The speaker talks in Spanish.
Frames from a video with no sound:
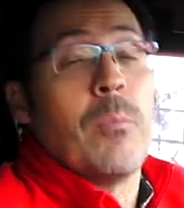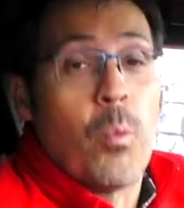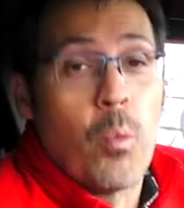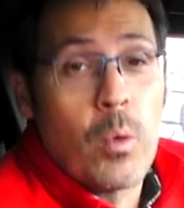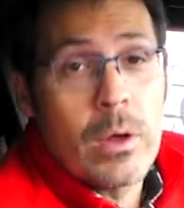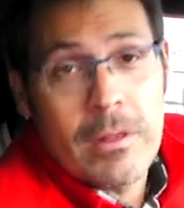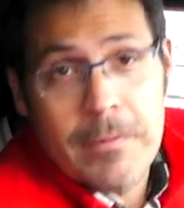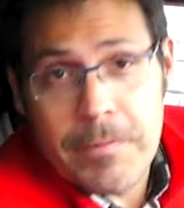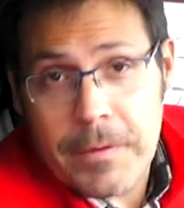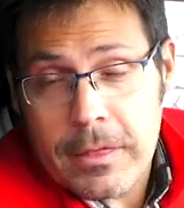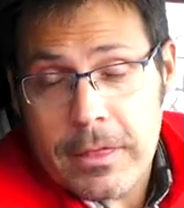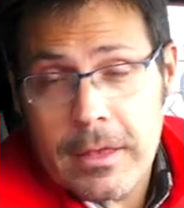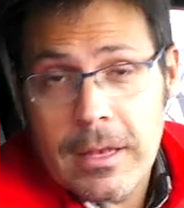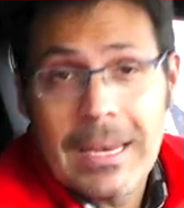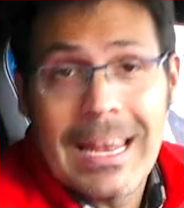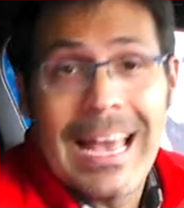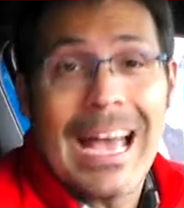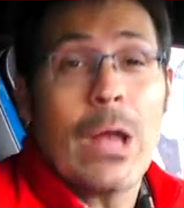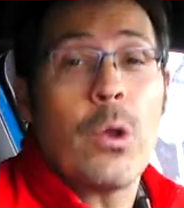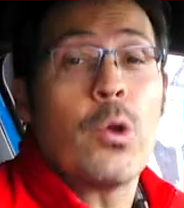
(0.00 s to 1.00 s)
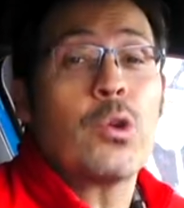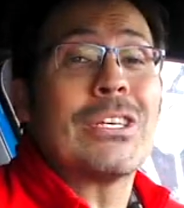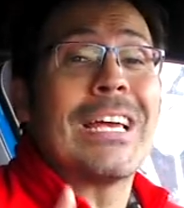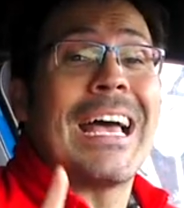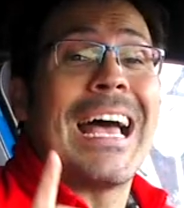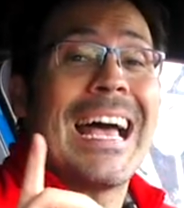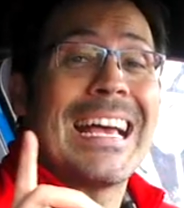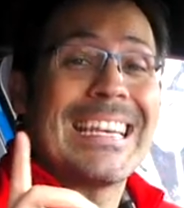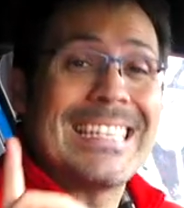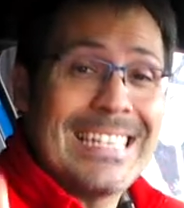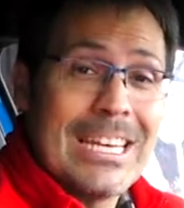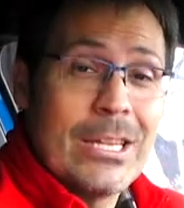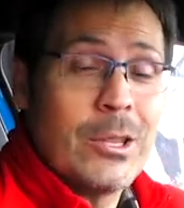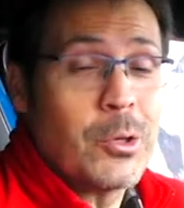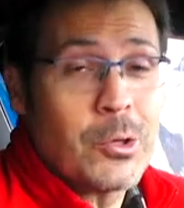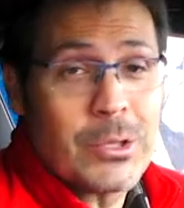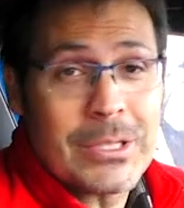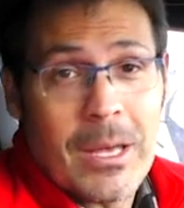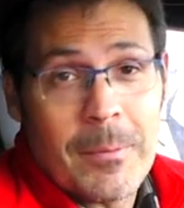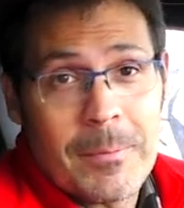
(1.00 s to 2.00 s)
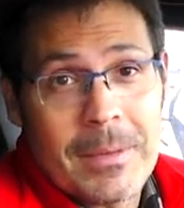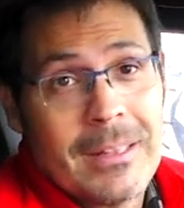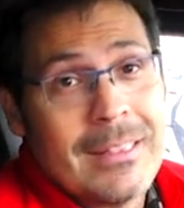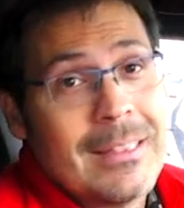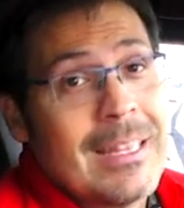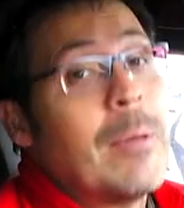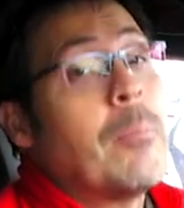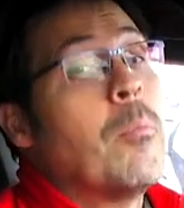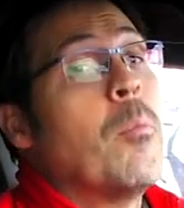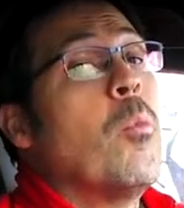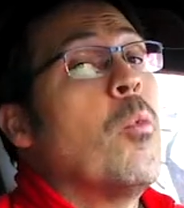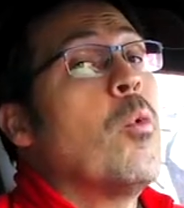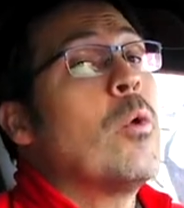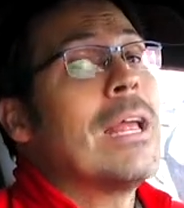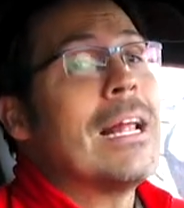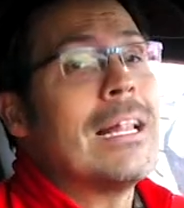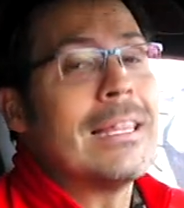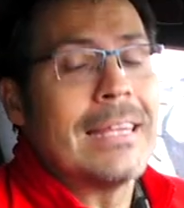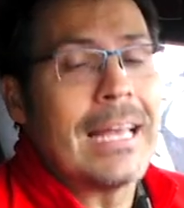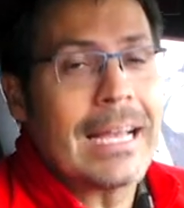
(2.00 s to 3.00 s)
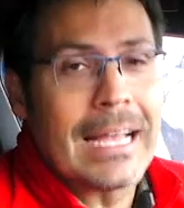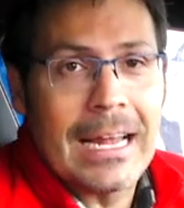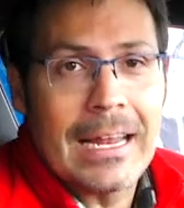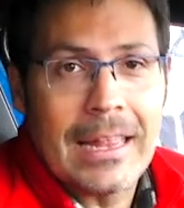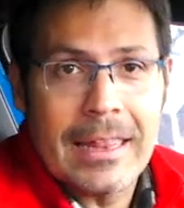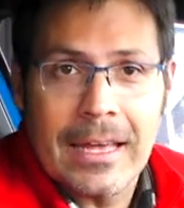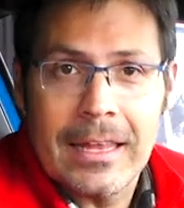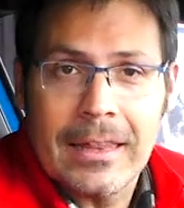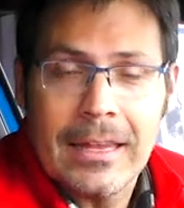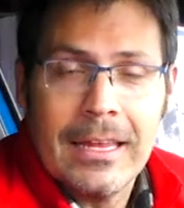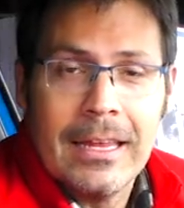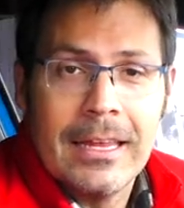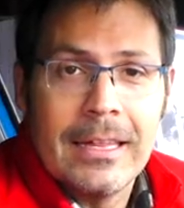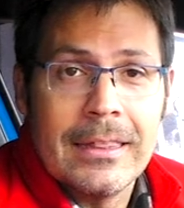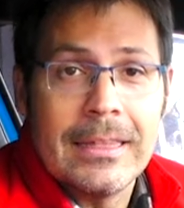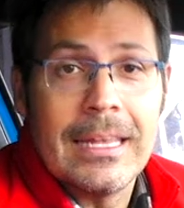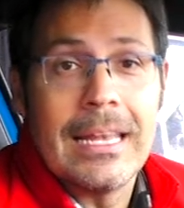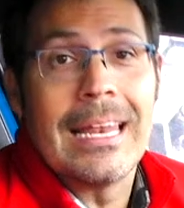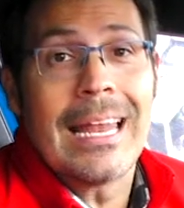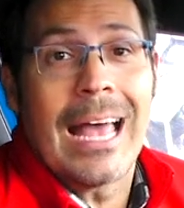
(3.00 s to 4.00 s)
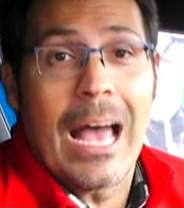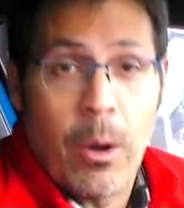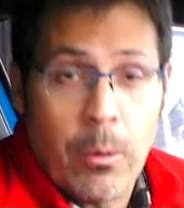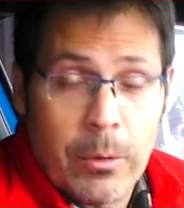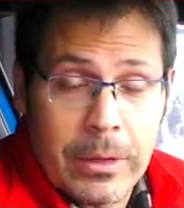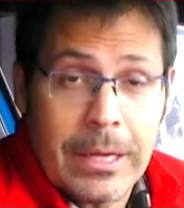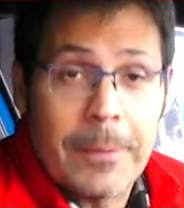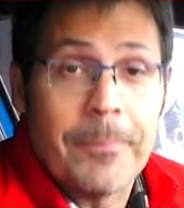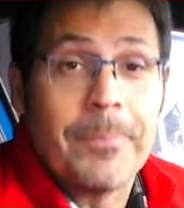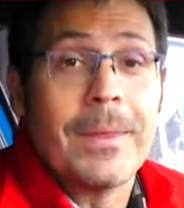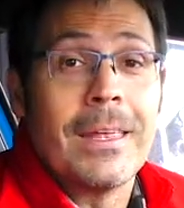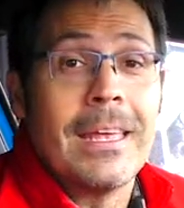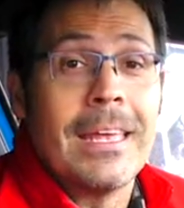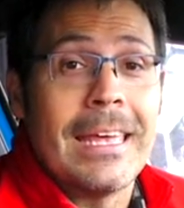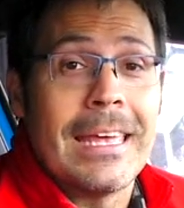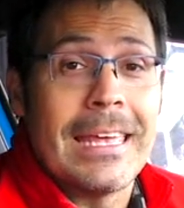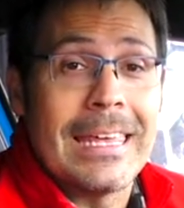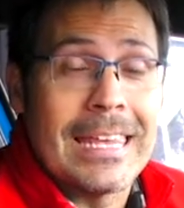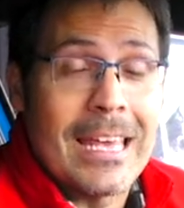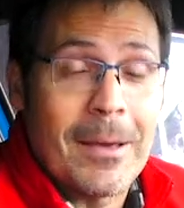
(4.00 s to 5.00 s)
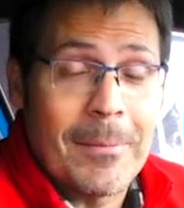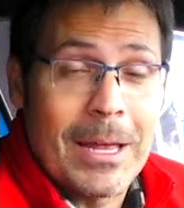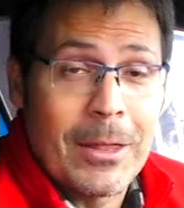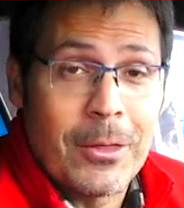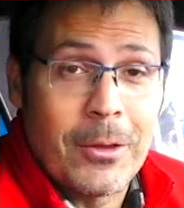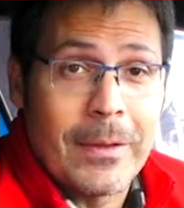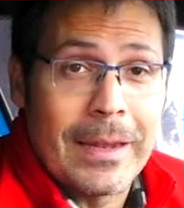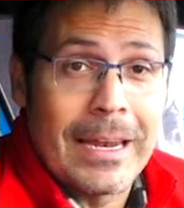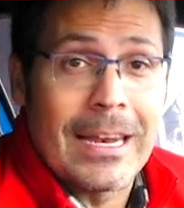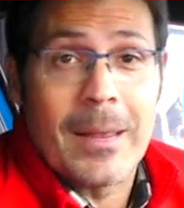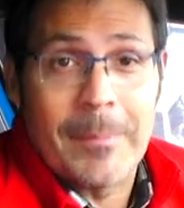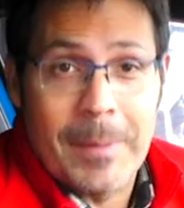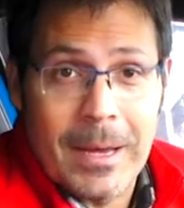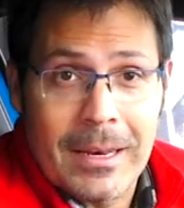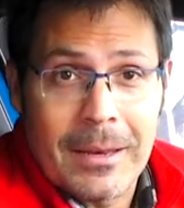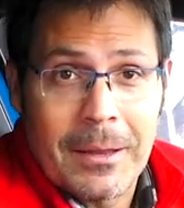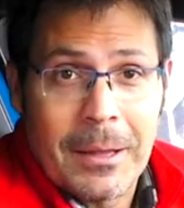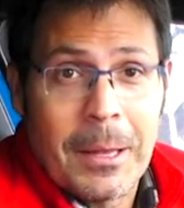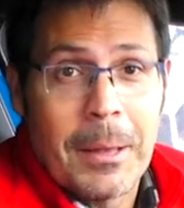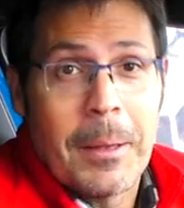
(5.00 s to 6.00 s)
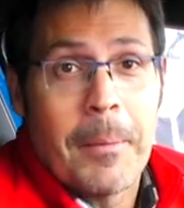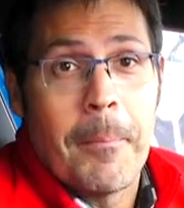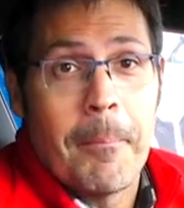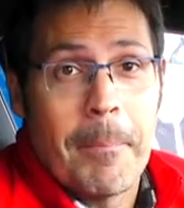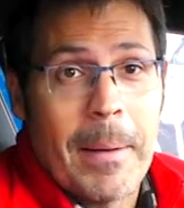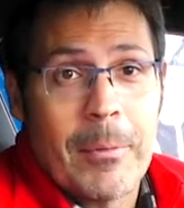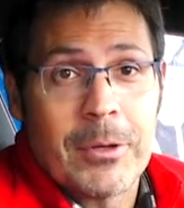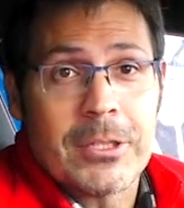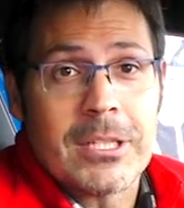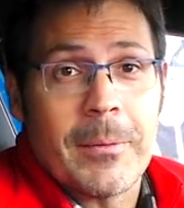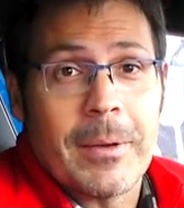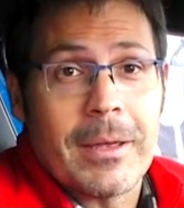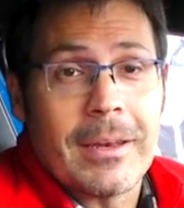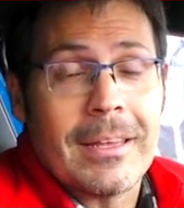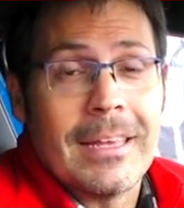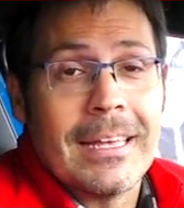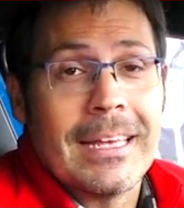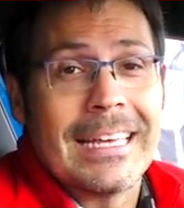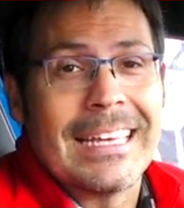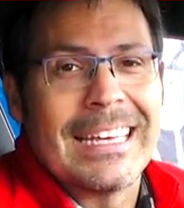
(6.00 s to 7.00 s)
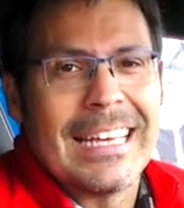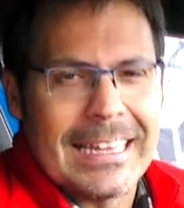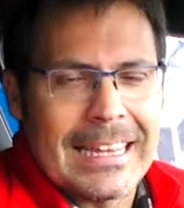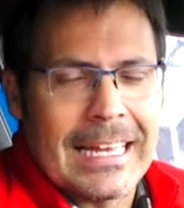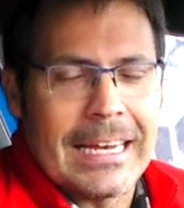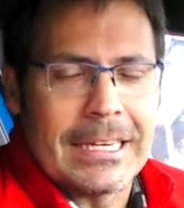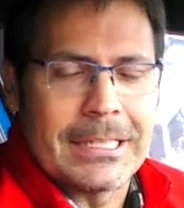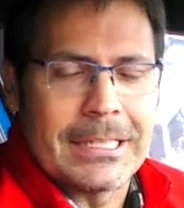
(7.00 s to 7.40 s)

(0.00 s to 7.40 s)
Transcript: muy difícil a los asientos también de muy alta calidad del Audi. Y hablando del alemán, vamos a ver qué tal